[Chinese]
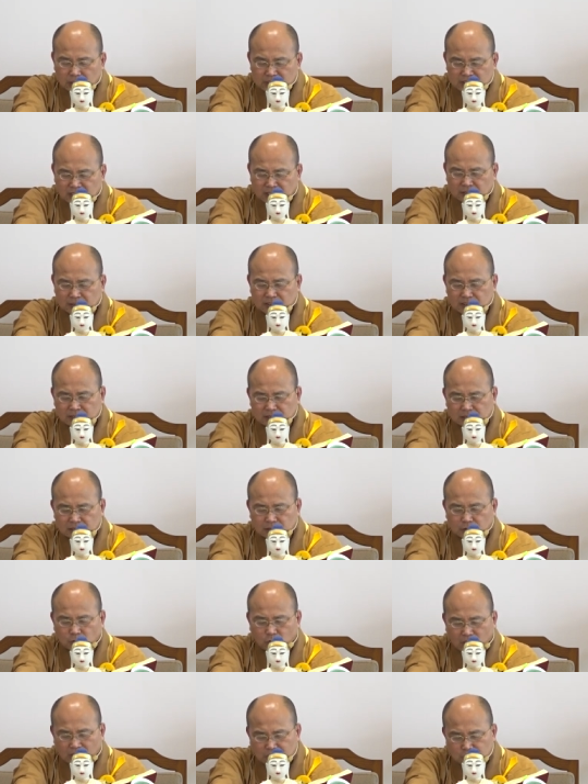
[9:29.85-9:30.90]
彻底的、
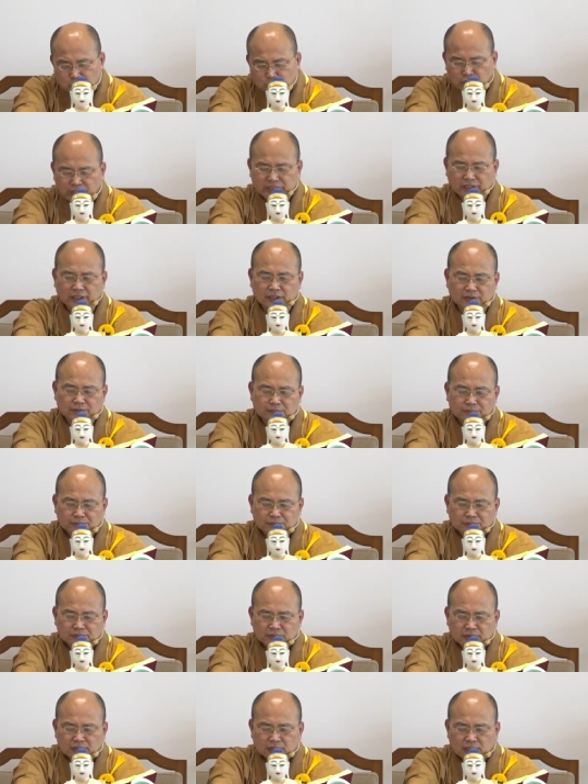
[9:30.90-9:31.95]
完全的
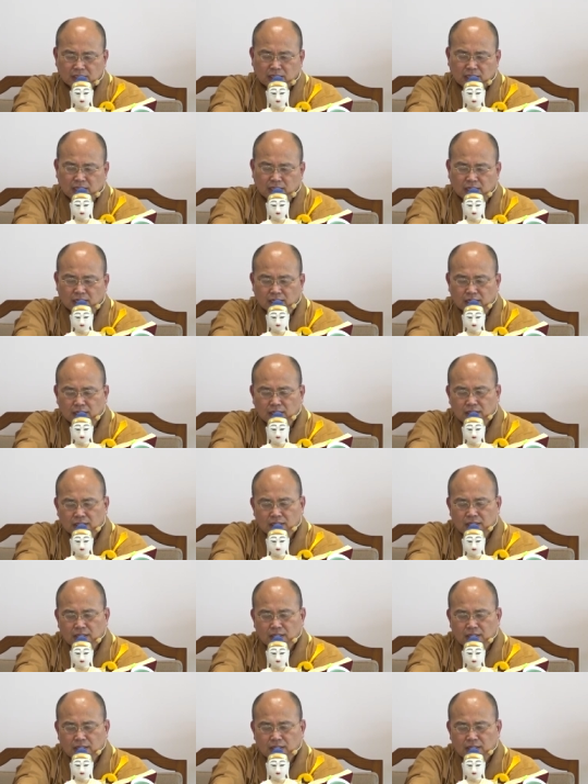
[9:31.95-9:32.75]
啊，